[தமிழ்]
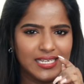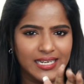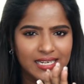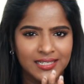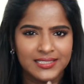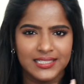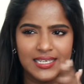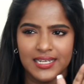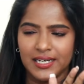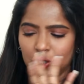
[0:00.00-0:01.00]
கிரீன்
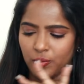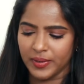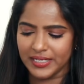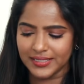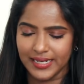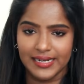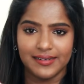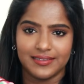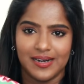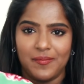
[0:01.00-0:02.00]
சீ கிரீன் டு மின்ட்
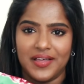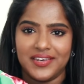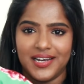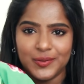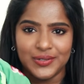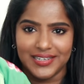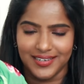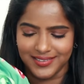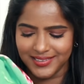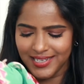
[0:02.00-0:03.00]
கிரீன் இருக்கிற மாதிரியான ஒரு
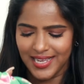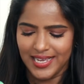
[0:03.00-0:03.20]
கலர்